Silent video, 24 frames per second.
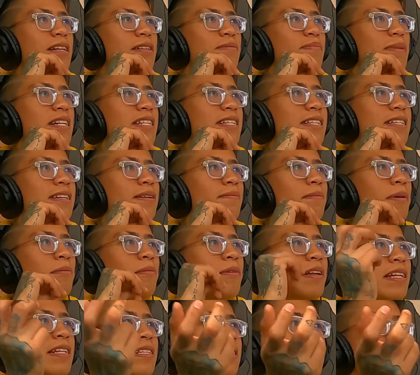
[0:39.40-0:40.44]
es, más esa
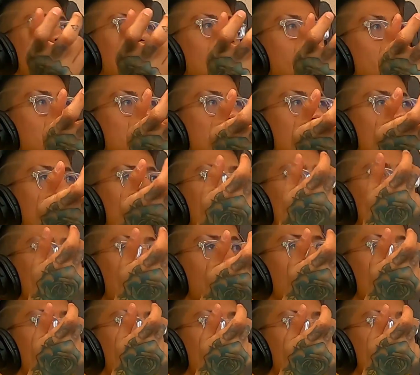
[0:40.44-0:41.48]
mamadez de nada más tener el
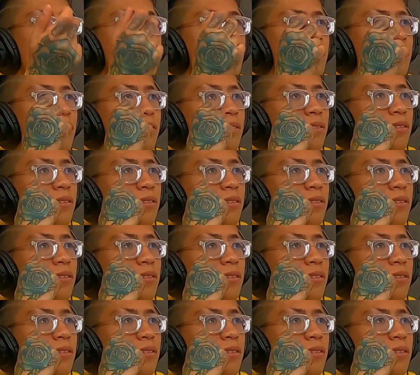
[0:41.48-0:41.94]
libro en físico. Mm.